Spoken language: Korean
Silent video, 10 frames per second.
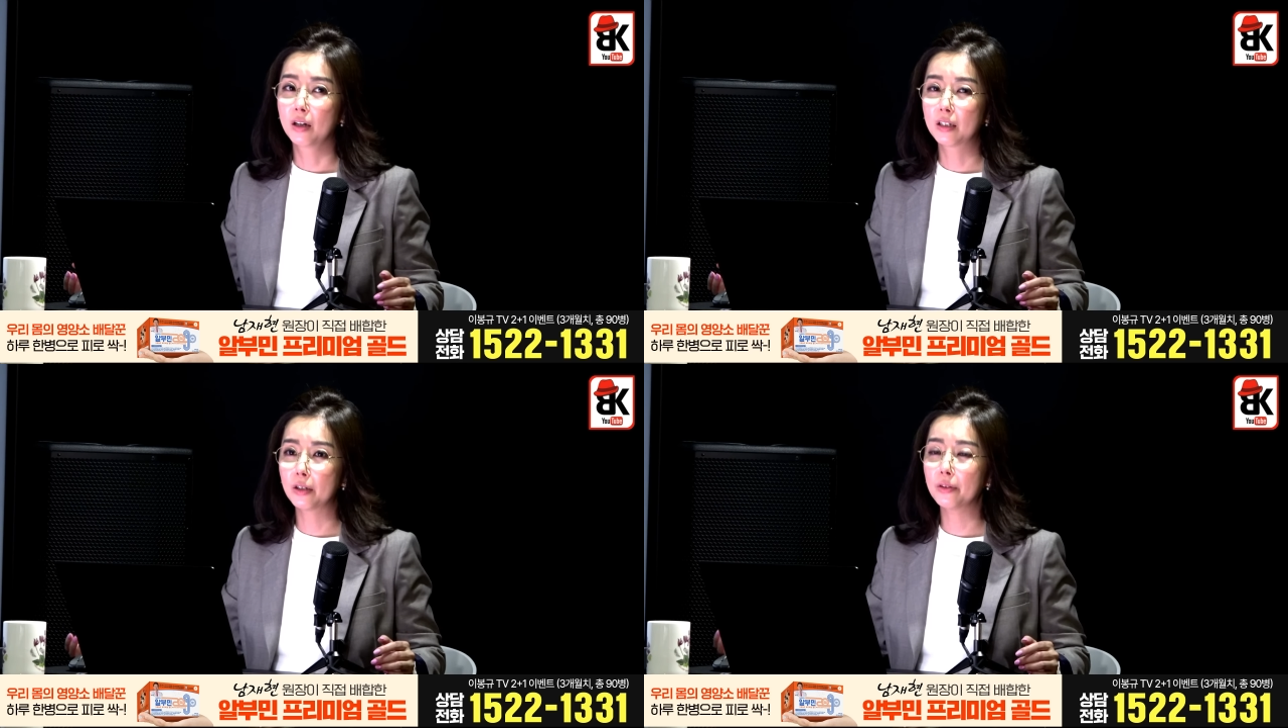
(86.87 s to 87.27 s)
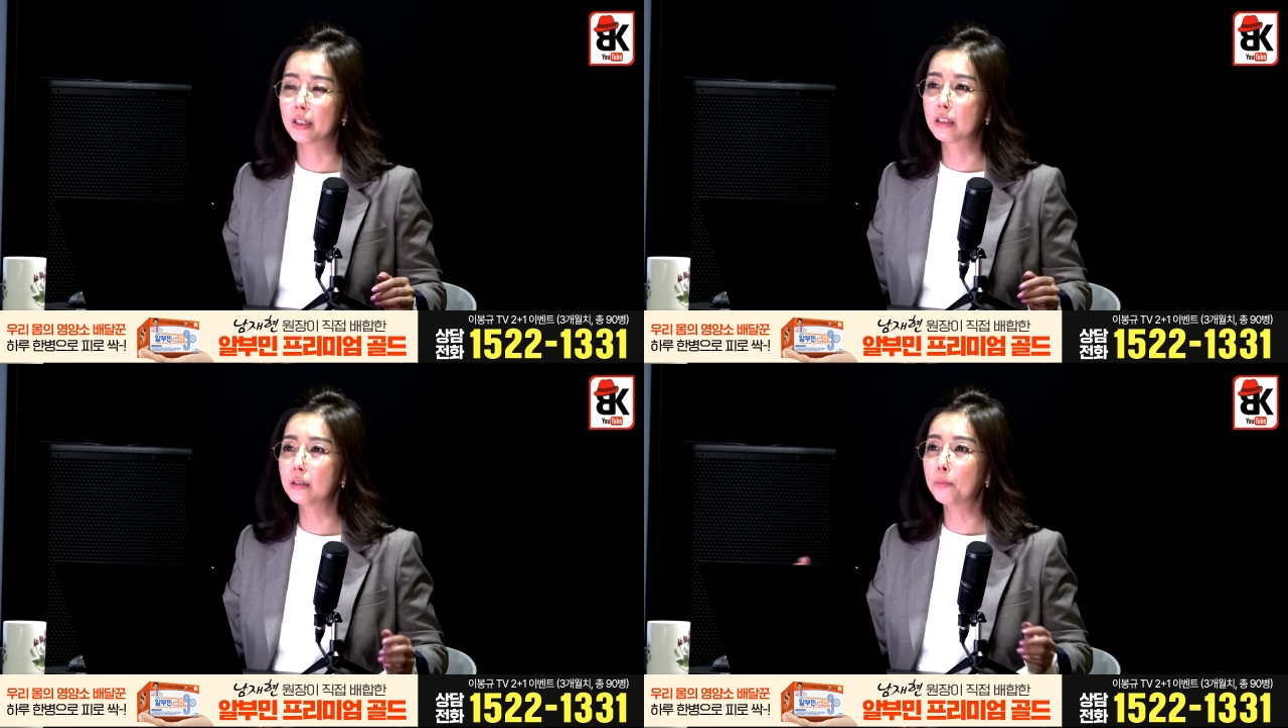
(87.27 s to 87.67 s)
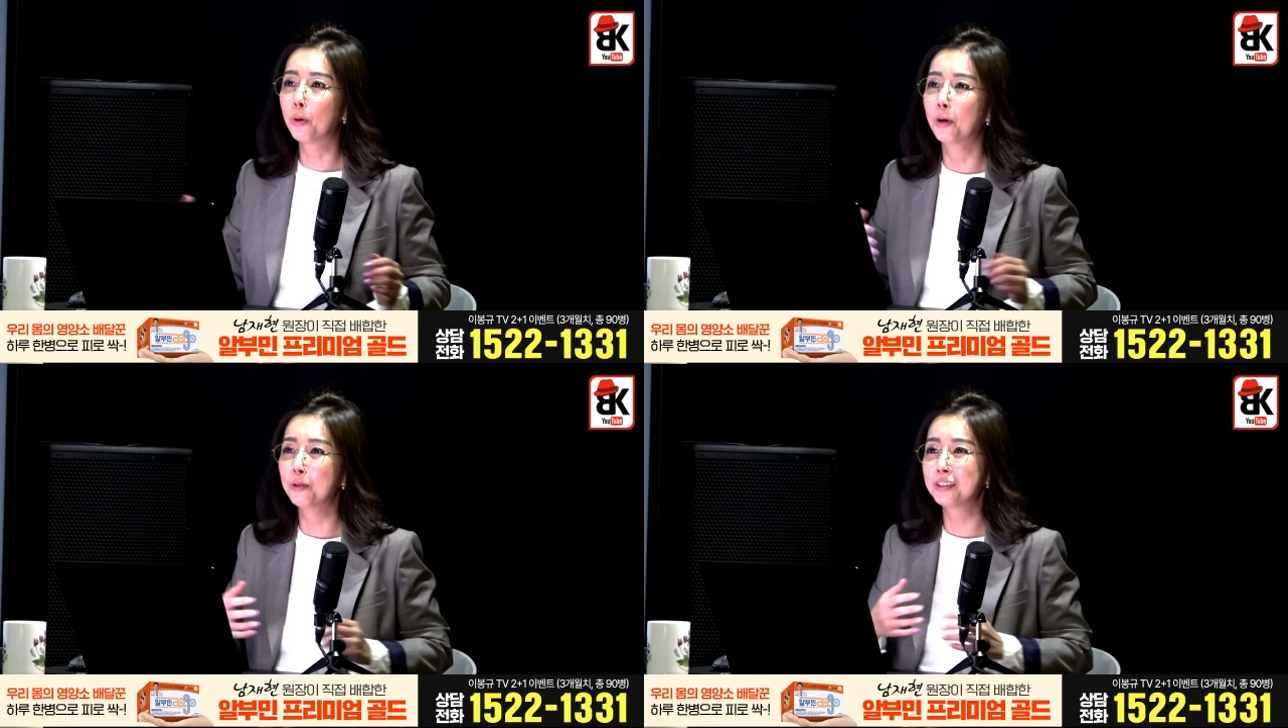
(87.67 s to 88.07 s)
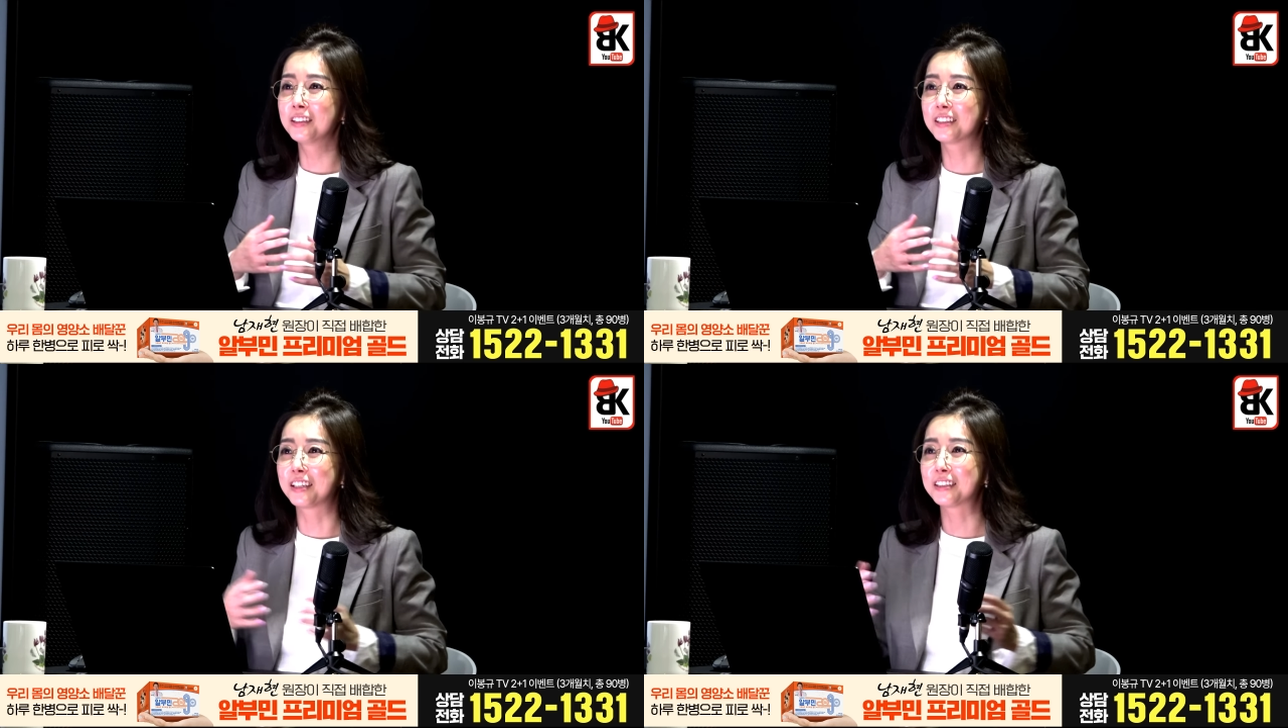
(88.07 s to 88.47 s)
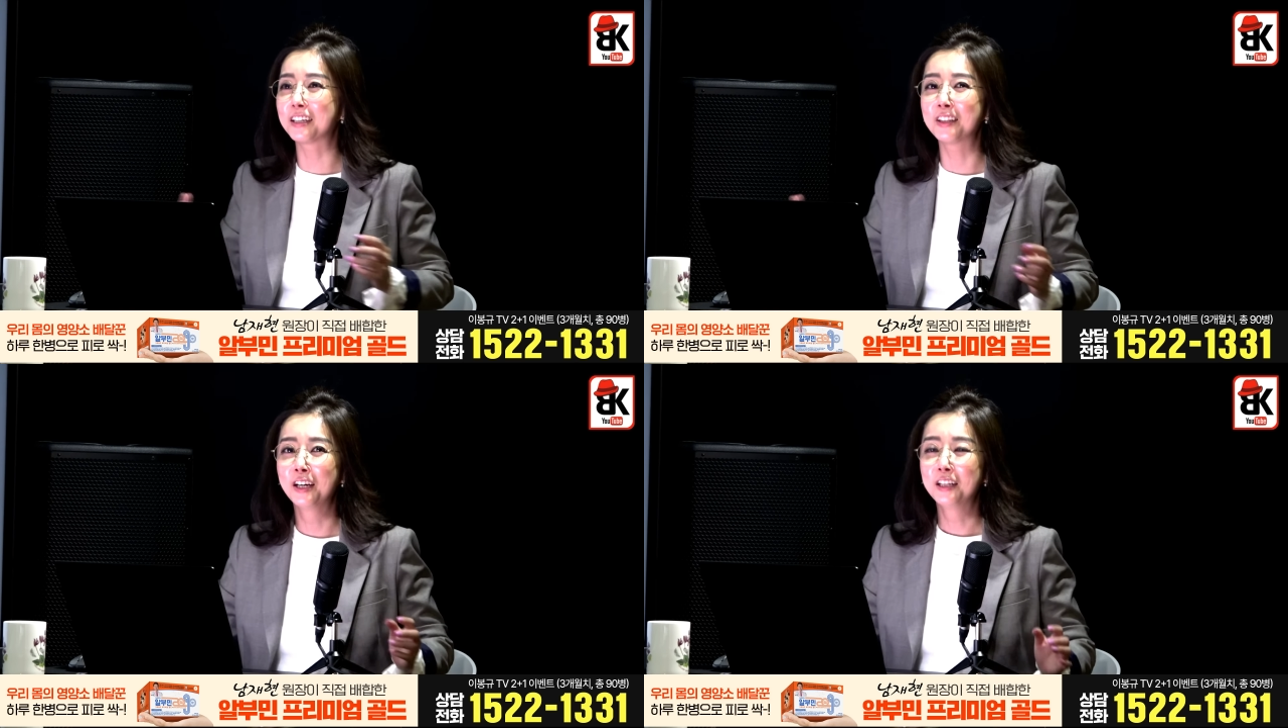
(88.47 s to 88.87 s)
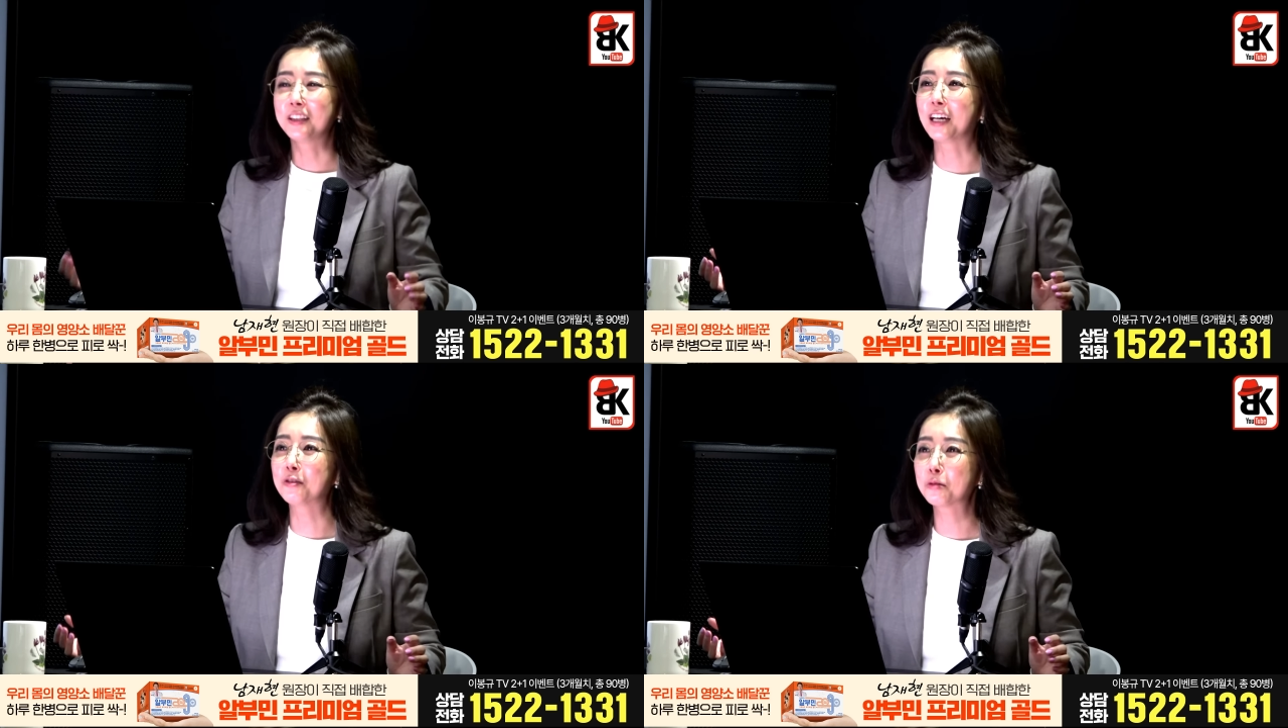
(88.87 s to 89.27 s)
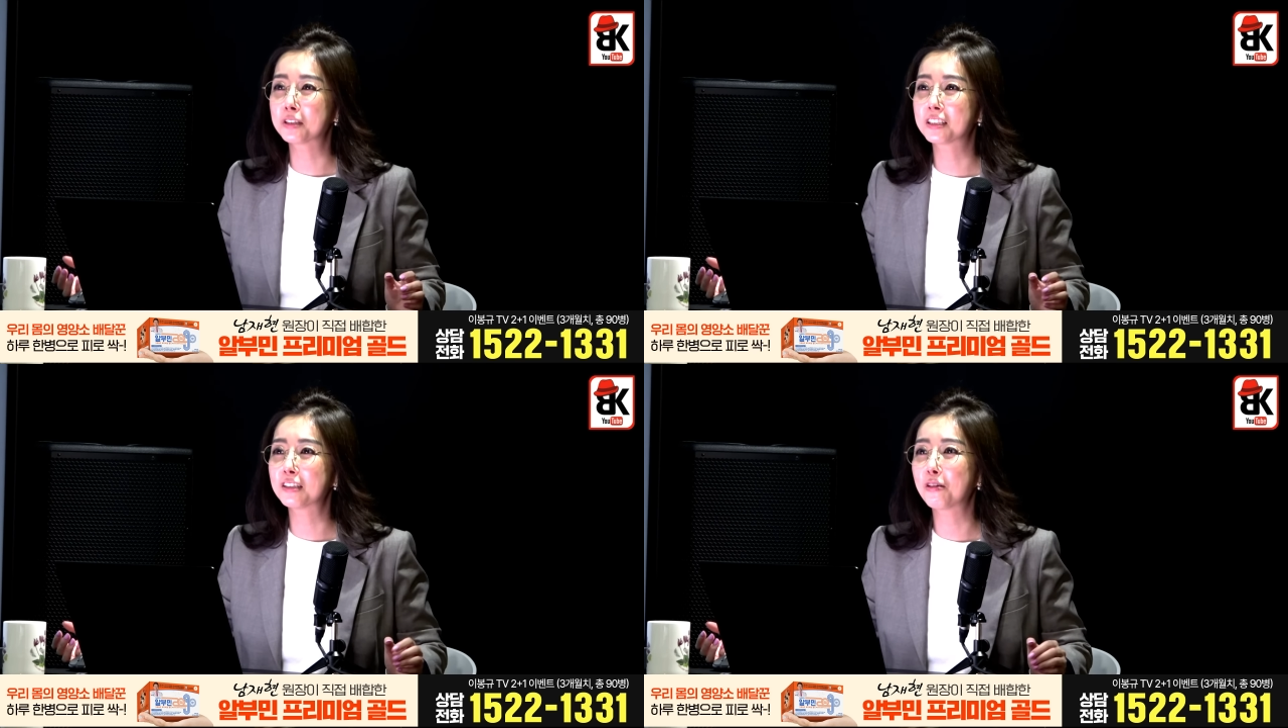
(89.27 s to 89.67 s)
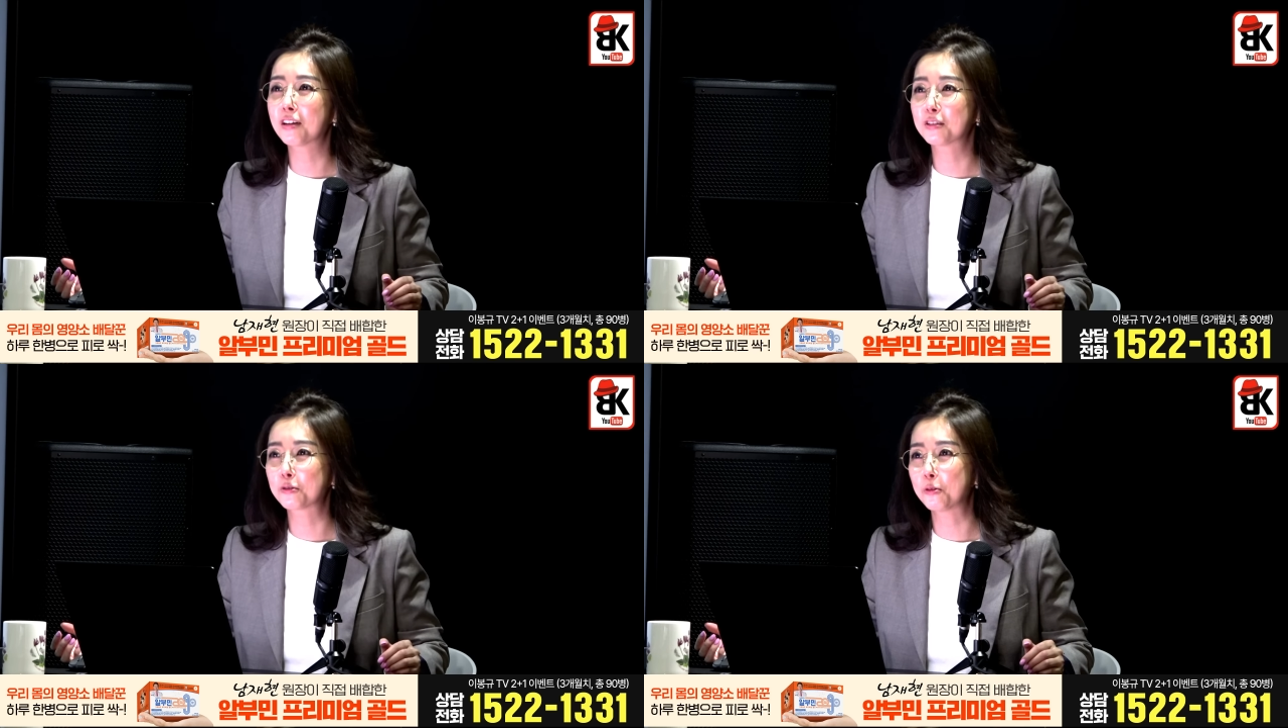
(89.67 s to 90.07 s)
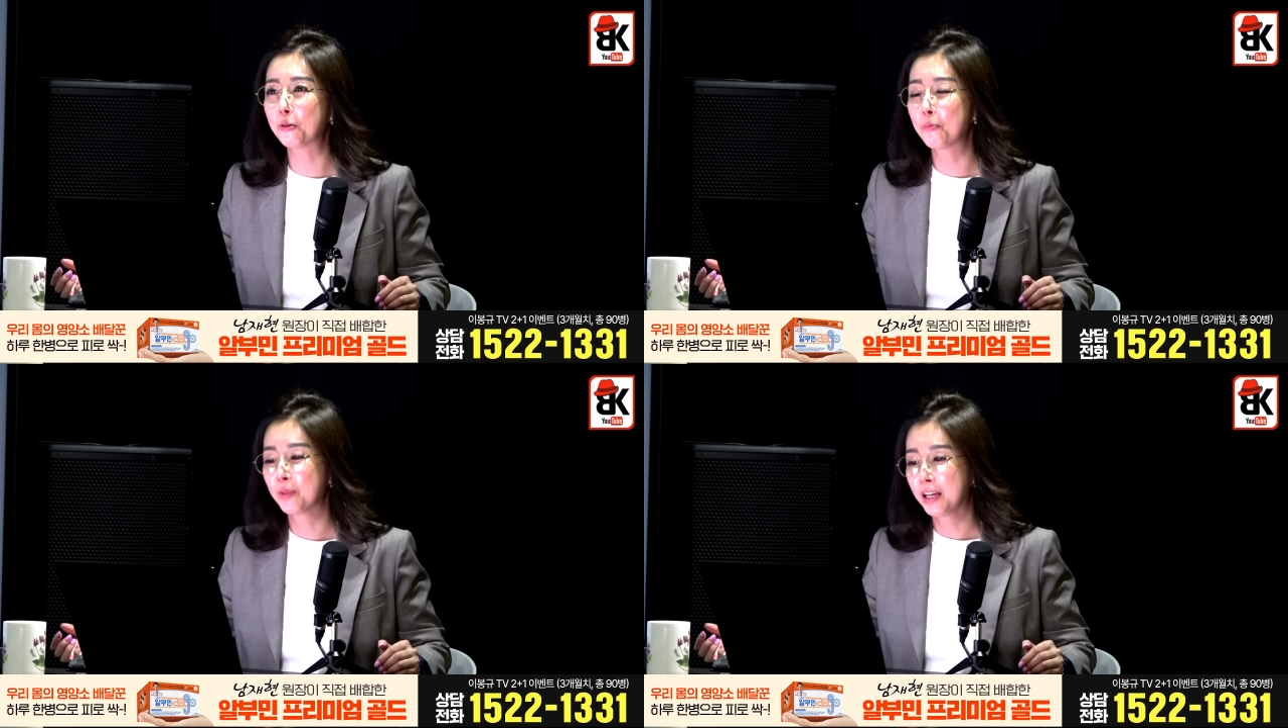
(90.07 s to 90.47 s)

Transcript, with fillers: 그런데 그 본인의 재산 나누기 싫어가지고